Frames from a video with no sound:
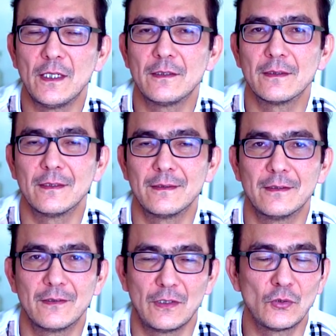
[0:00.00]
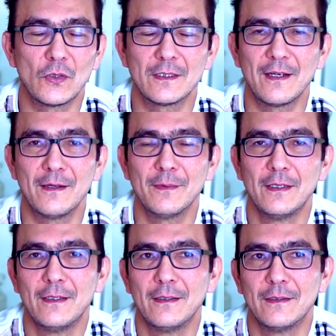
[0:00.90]
И, конечно же, 20 недель
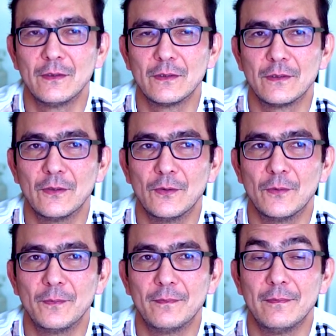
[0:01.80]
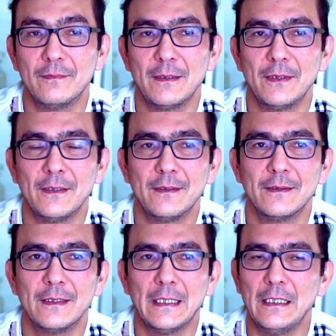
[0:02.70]
это совсем мало, и я
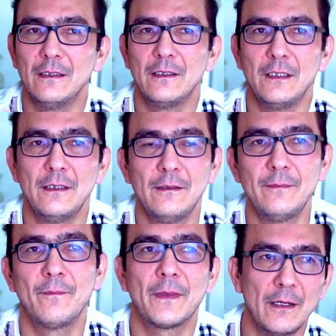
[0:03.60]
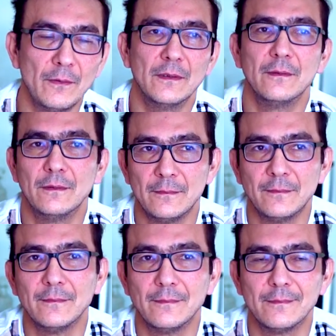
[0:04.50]
надеюсь, что где-то год, мне
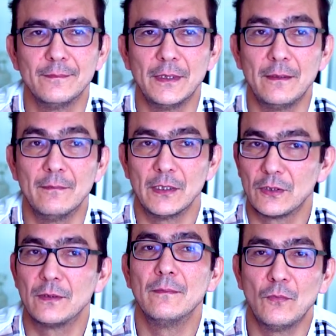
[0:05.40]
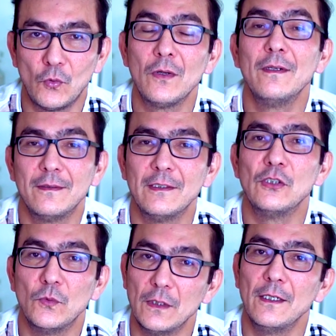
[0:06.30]
год нужен, чтобы я
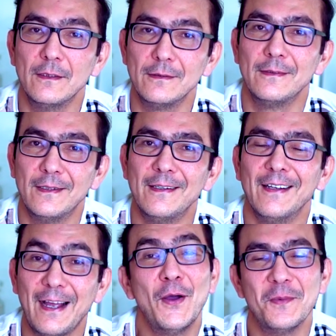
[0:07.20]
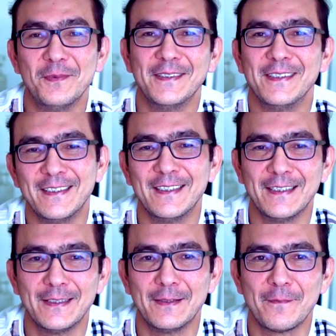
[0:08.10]
полностью
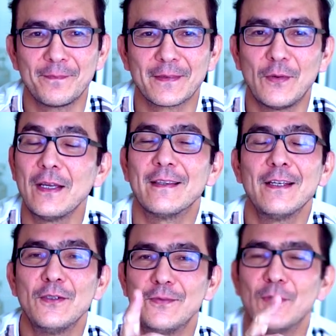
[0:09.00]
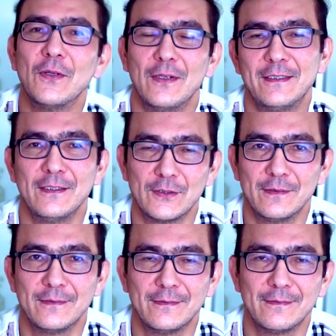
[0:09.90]
омолодился.
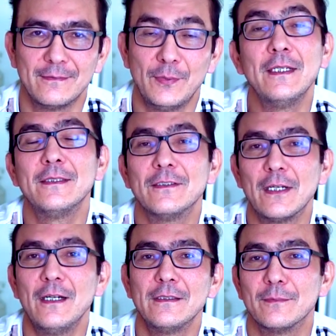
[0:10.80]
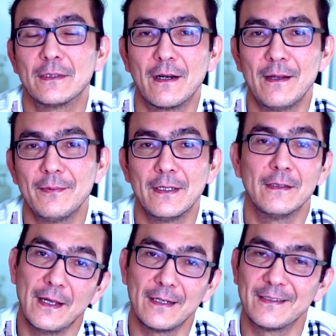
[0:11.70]
Ну, хорошо, тогда будем на
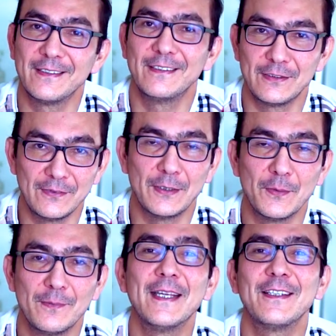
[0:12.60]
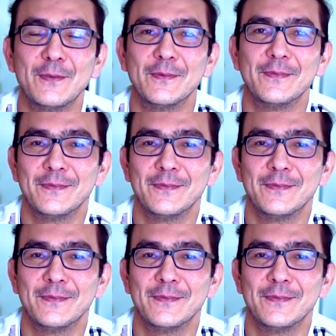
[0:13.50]
связи. Счастливо вам.